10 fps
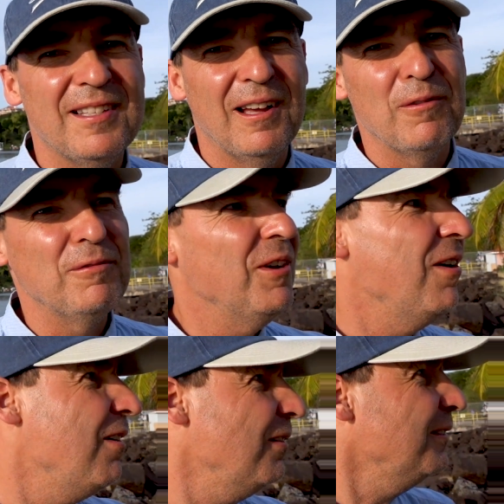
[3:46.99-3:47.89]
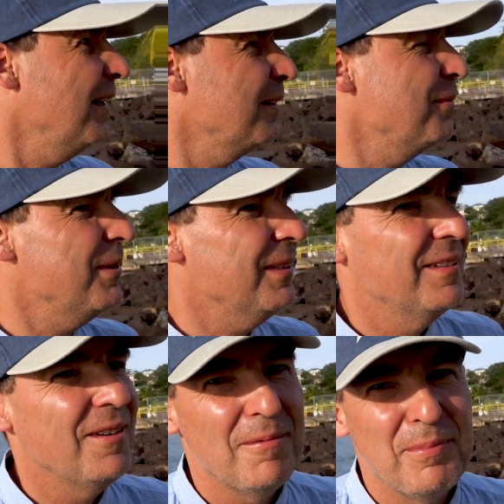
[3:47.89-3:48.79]
zarówno jakby
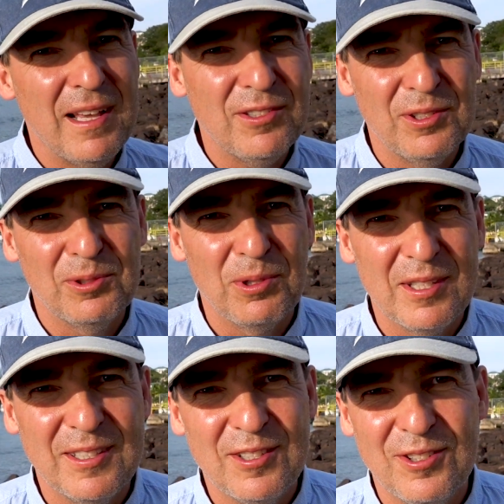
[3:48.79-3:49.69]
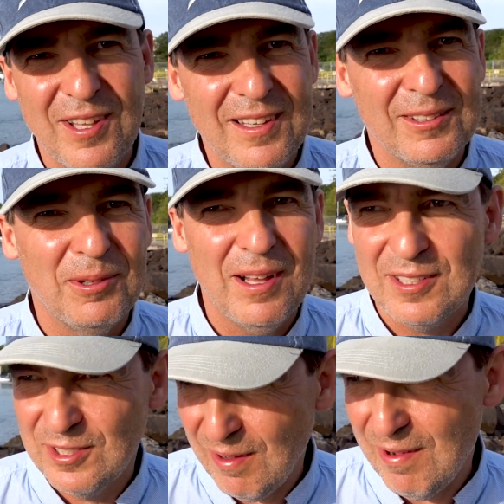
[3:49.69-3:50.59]
no, branży turystycznej, która
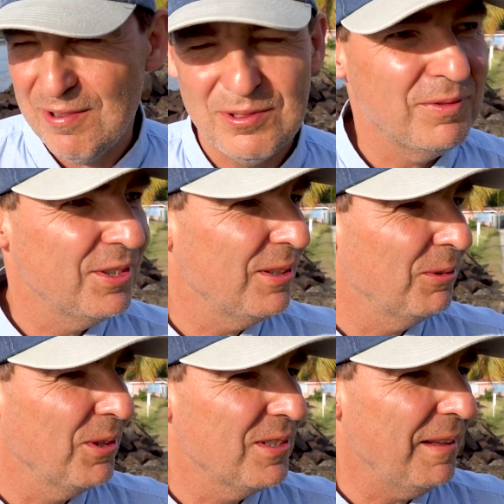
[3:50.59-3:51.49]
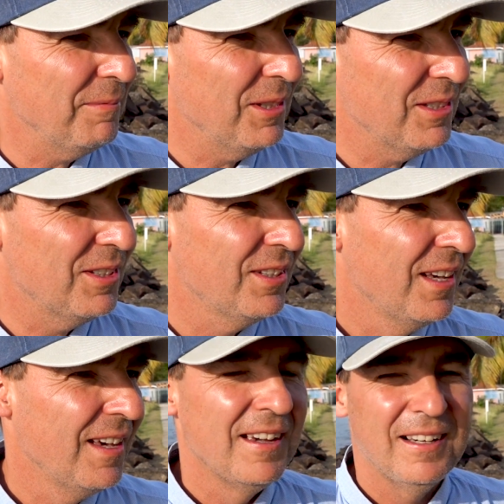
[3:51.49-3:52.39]
chciała oczywiście udostępnić
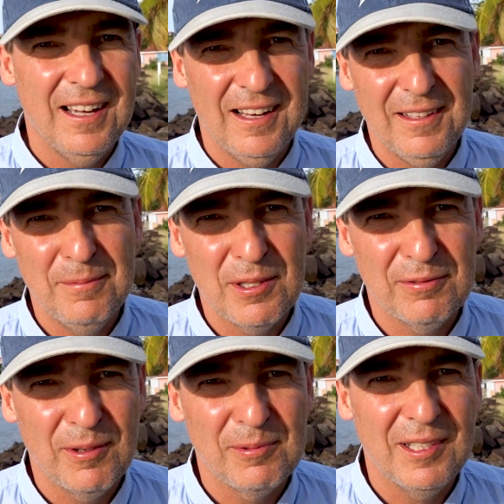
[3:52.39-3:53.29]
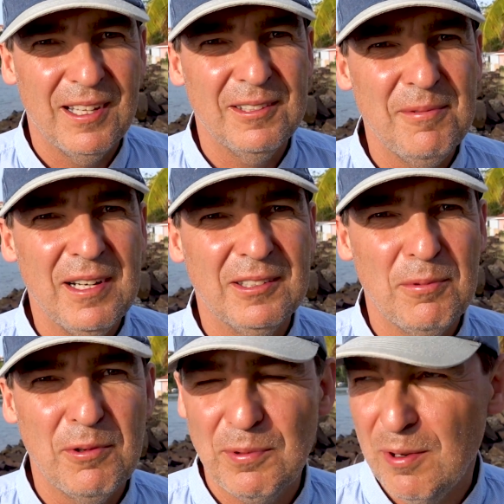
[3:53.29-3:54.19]
Karaiby swoim klientom, ale to
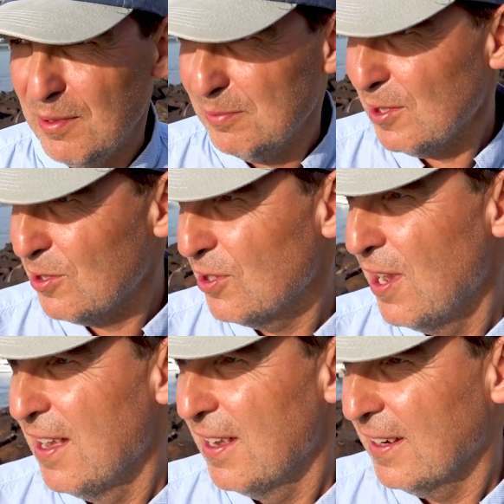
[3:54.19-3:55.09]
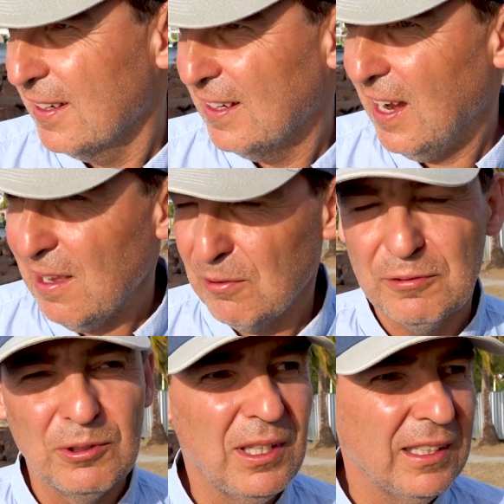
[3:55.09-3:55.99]
był problem też krajów
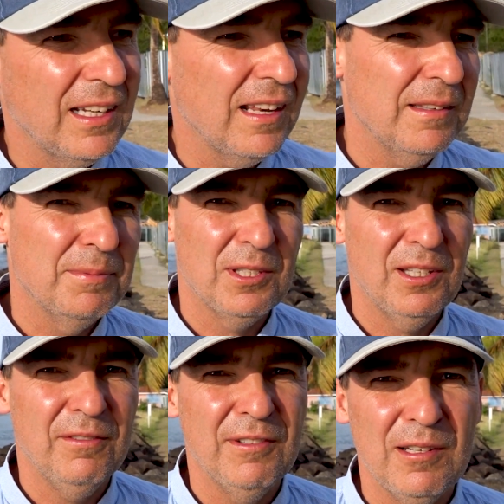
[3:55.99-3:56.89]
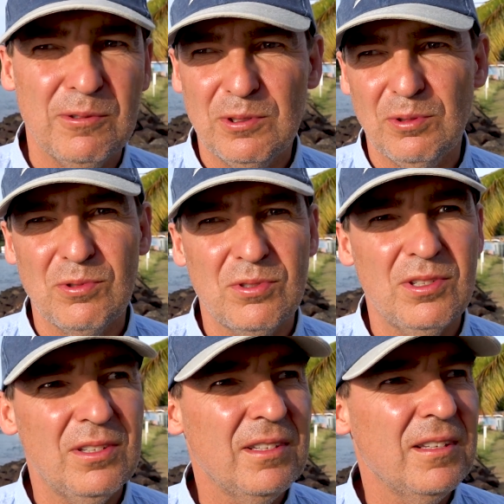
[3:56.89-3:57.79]
tutaj karaibskich wielu,
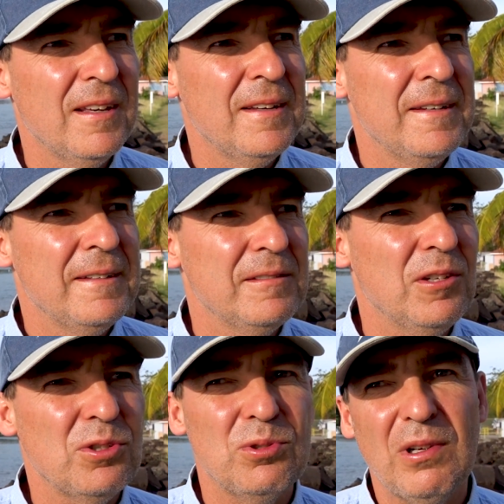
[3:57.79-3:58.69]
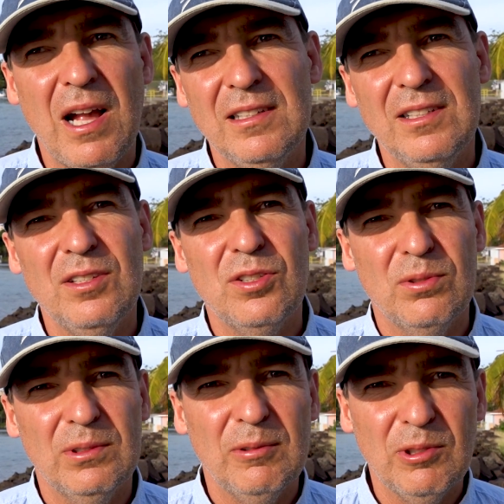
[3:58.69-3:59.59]
którzy no, szukali
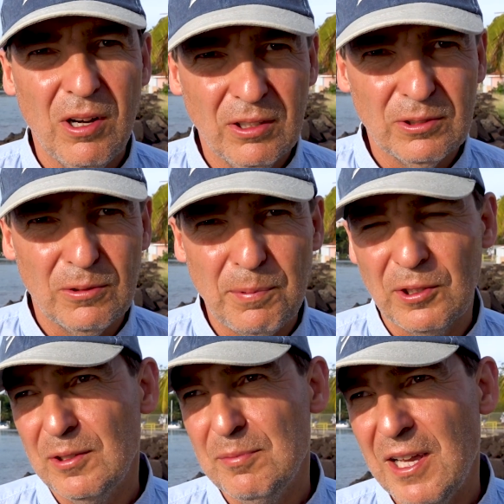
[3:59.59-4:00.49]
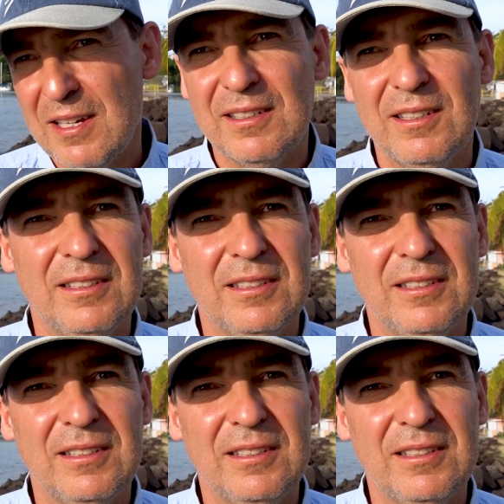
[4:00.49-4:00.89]
źródeł dochodu po tym jak